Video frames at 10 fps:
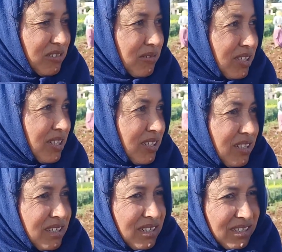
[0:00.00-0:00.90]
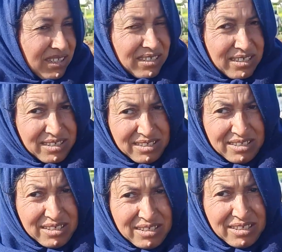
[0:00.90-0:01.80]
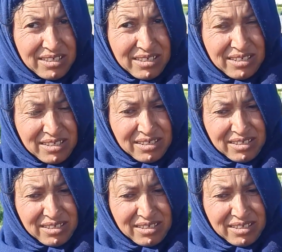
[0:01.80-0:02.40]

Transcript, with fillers: ما جابتش هم مسكين